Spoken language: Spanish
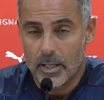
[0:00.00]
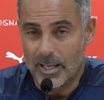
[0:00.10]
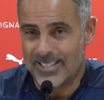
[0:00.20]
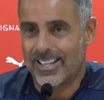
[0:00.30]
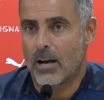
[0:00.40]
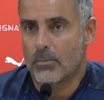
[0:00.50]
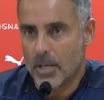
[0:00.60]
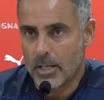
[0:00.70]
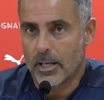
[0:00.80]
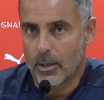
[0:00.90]
Y está
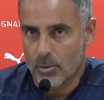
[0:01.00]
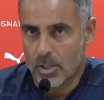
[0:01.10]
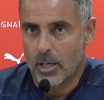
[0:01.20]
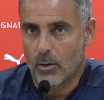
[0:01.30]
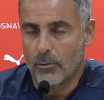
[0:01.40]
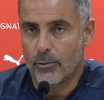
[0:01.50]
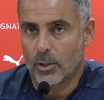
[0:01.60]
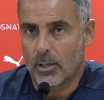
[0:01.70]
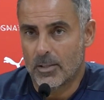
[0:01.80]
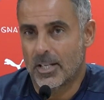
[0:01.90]
bien que no sea
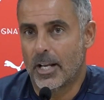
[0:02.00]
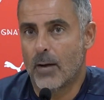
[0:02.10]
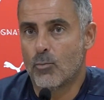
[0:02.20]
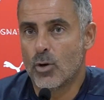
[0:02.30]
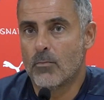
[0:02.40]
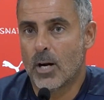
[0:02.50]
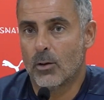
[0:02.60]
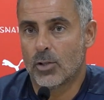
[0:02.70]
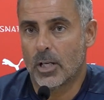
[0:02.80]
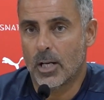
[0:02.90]
confortable. Sería muy
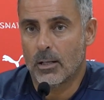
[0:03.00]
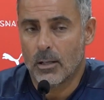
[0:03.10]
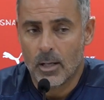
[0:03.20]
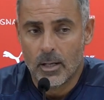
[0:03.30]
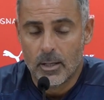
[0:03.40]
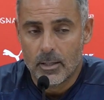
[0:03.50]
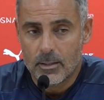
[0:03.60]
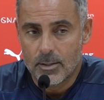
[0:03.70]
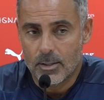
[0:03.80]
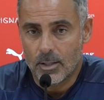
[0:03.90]
malo sinal
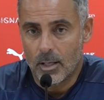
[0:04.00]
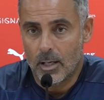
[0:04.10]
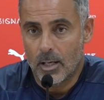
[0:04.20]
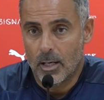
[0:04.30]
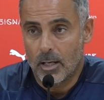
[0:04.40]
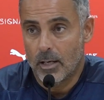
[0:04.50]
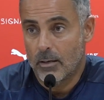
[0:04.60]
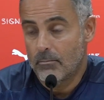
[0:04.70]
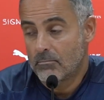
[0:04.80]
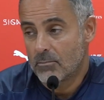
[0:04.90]

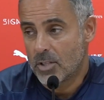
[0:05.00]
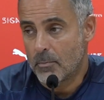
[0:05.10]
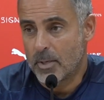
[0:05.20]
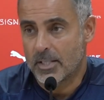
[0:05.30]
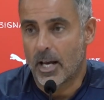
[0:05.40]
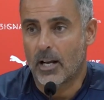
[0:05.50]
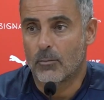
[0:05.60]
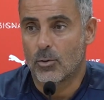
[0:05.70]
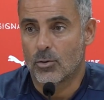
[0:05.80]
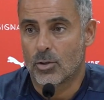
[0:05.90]
si,
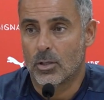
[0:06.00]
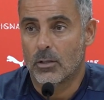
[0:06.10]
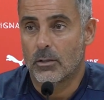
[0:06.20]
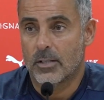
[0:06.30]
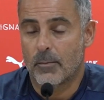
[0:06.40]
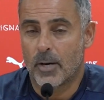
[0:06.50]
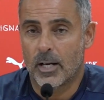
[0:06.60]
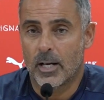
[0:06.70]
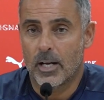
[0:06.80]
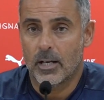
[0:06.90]
empezáramos
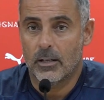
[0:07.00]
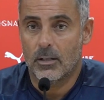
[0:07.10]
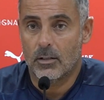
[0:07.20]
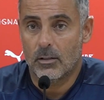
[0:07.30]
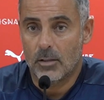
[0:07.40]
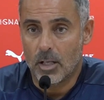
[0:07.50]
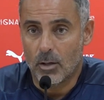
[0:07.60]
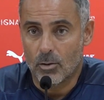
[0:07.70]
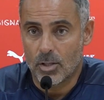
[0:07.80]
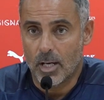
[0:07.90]
semana
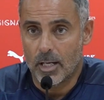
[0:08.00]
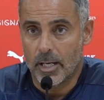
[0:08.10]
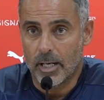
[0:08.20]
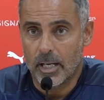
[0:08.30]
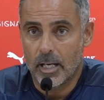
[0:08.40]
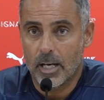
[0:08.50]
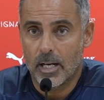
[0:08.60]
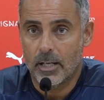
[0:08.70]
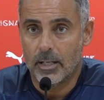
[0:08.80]
llenos de alegría